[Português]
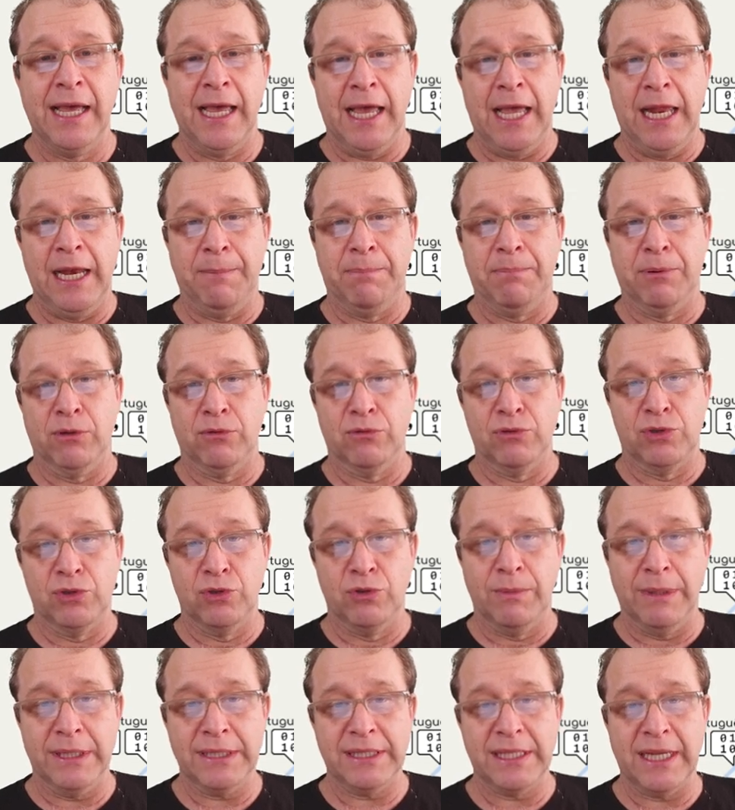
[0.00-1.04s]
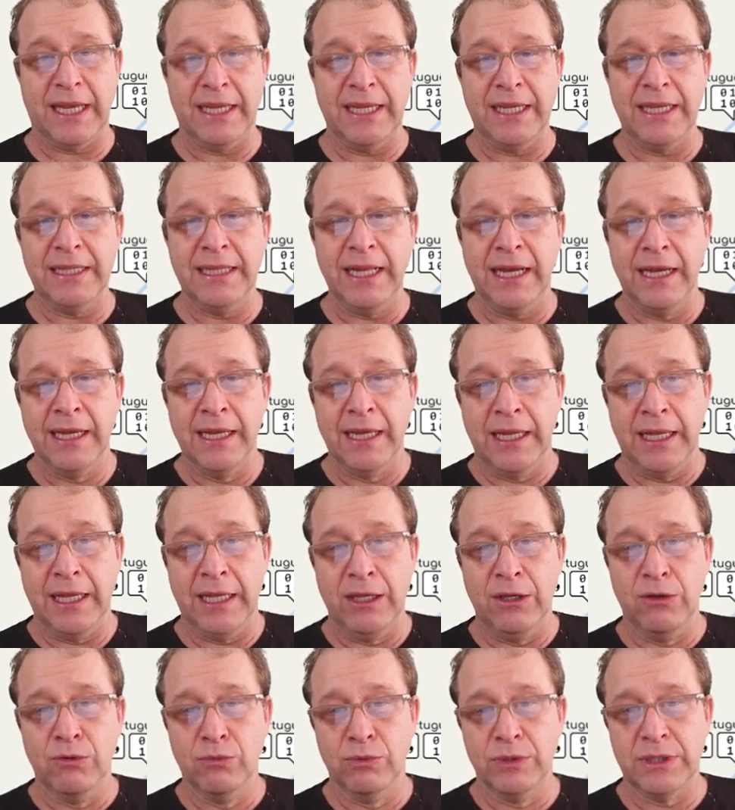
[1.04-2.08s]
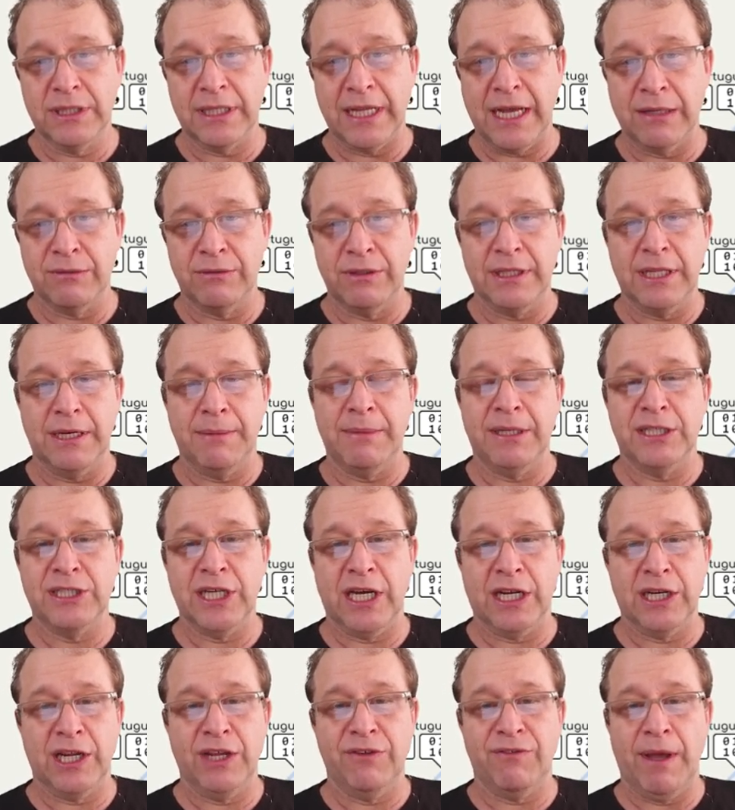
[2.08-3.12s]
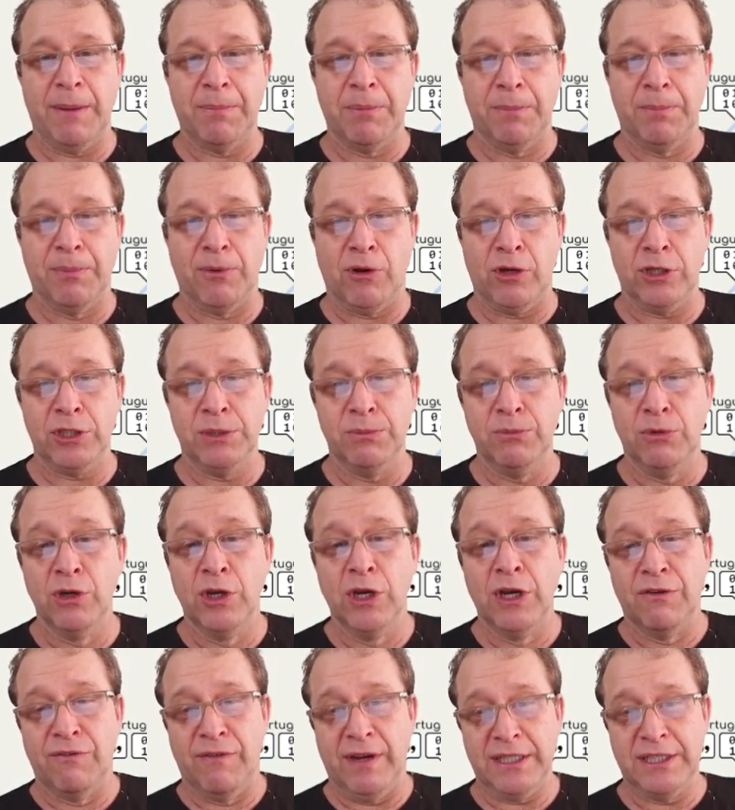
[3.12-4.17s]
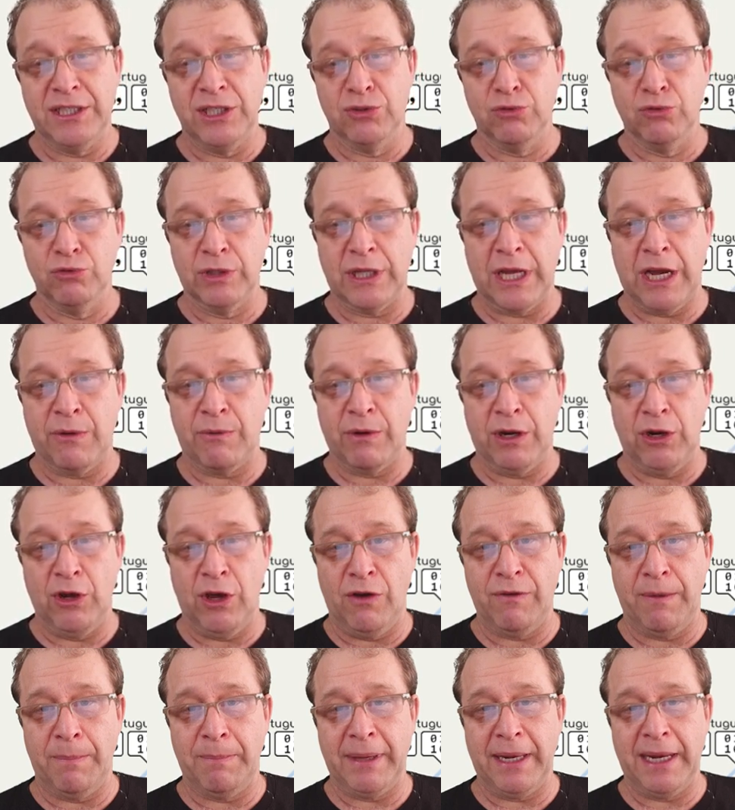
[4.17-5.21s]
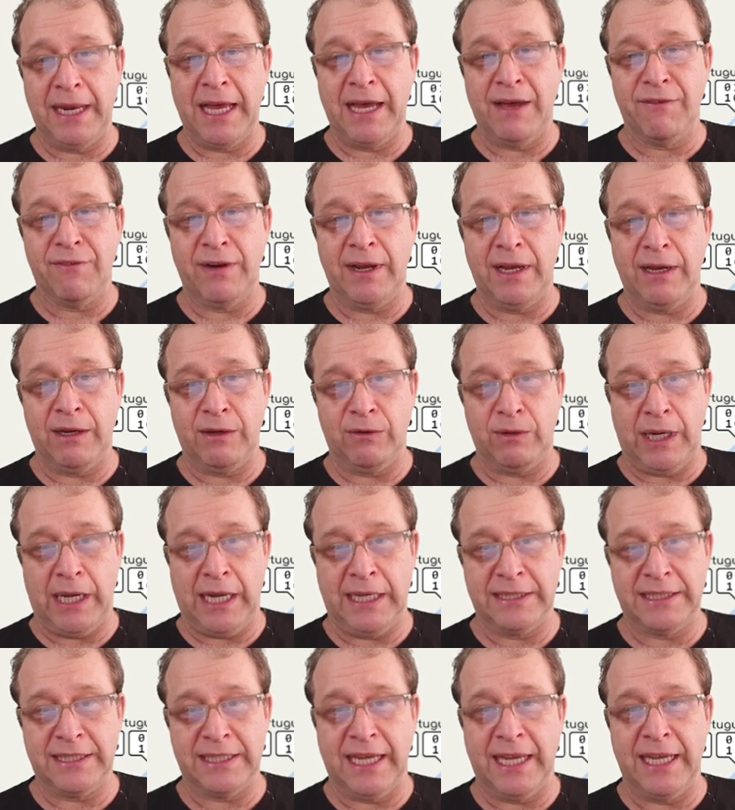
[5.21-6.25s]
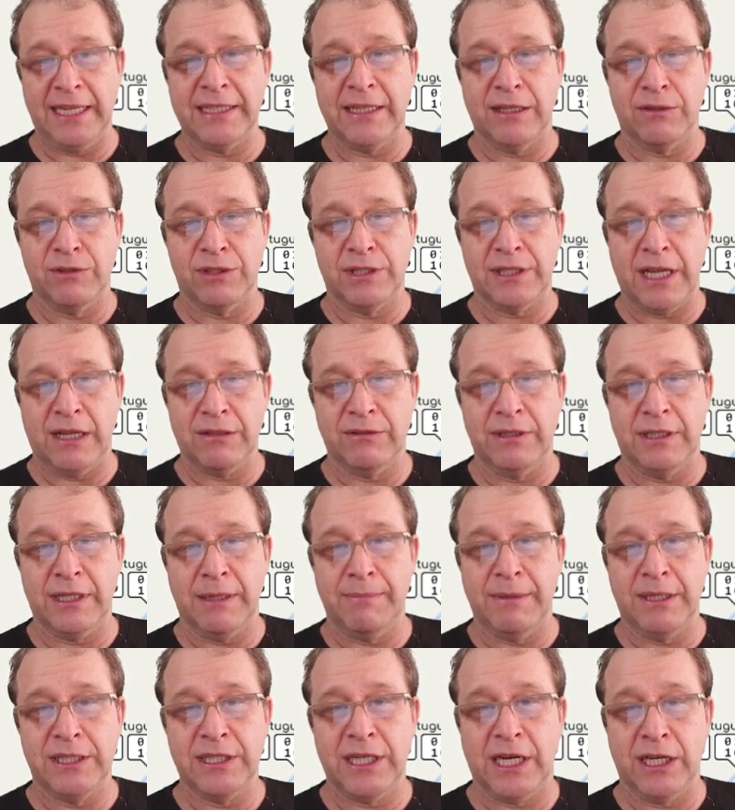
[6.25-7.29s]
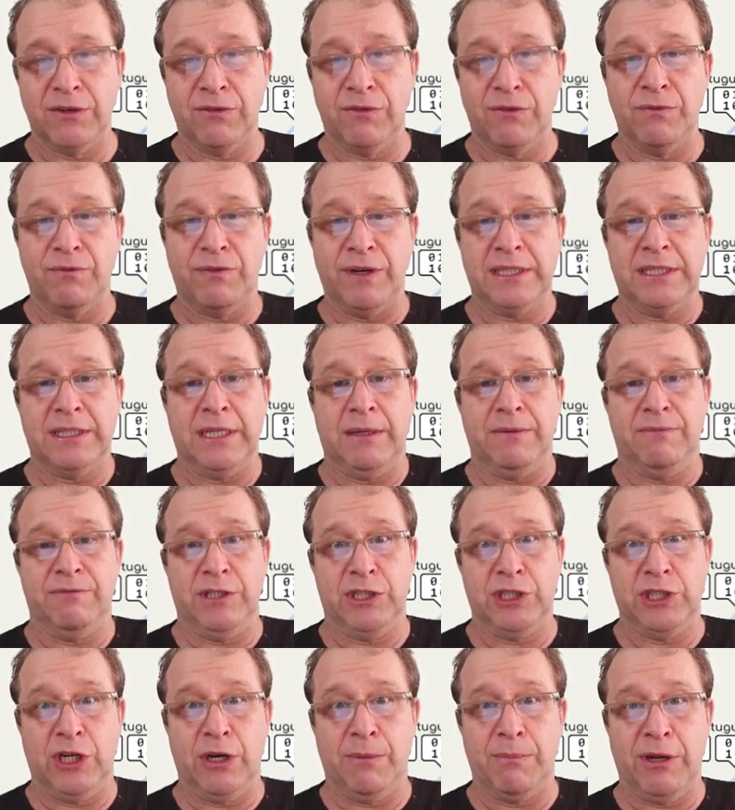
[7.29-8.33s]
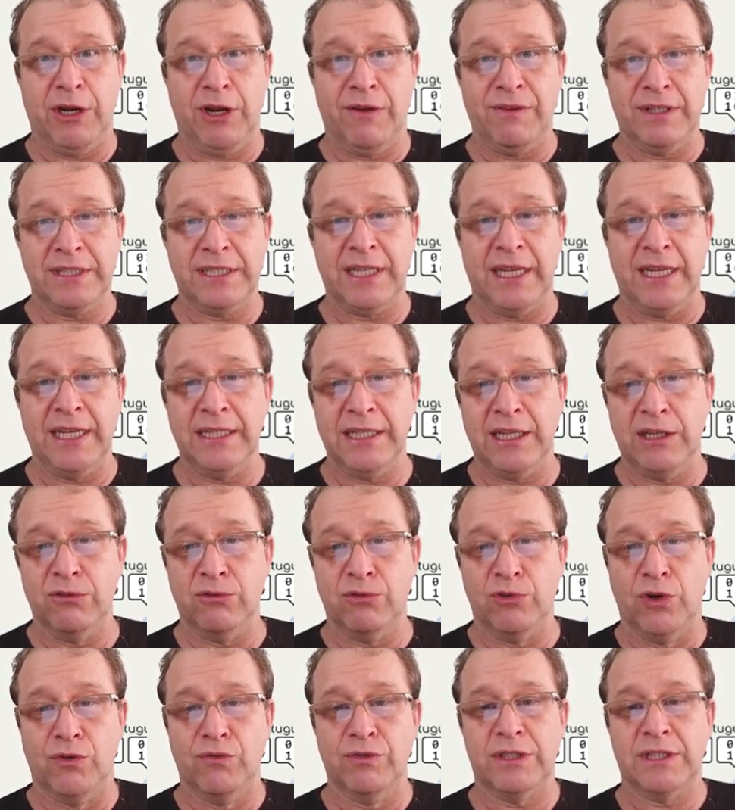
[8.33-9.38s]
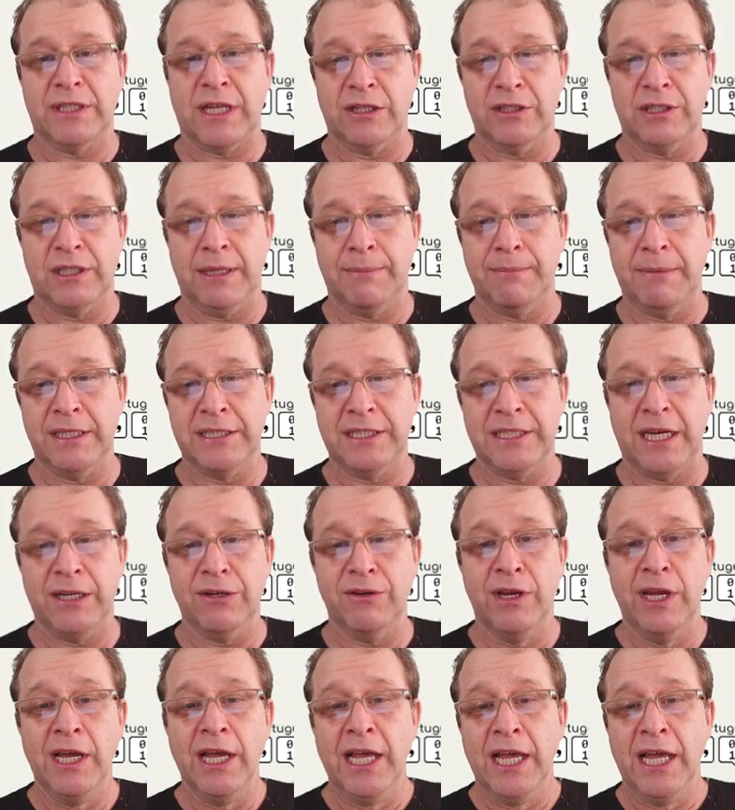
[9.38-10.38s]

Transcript: ele produziu uma saída e um estado intermediário que vai para o próximo, vai se juntar com a nova palavra a saída do estado intermediário vai, ser, vai gerar uma nova saída em um novo estado intermediário